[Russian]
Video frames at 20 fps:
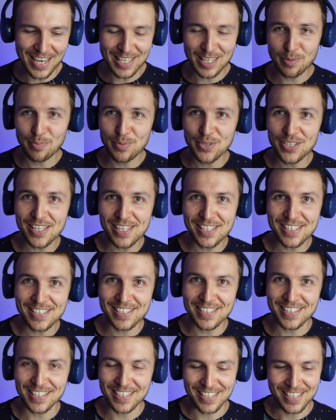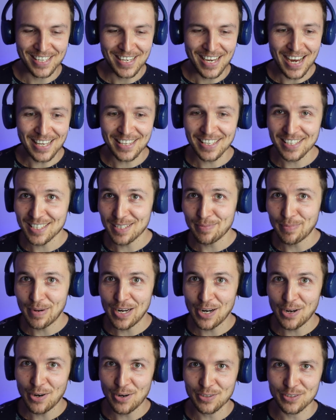Это птица. Это
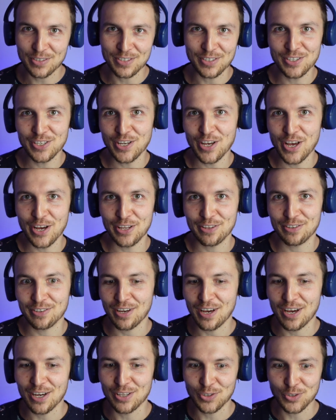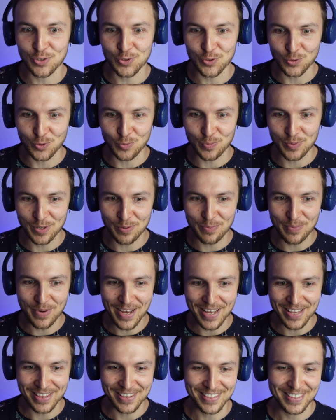самолет. Нет, это
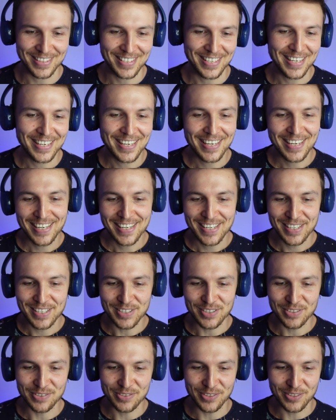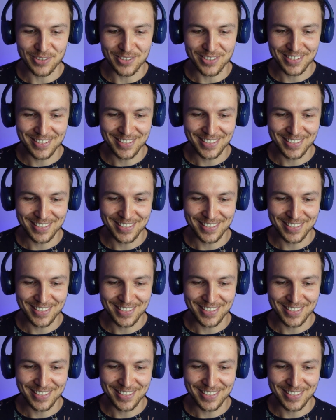Супермен. Вот.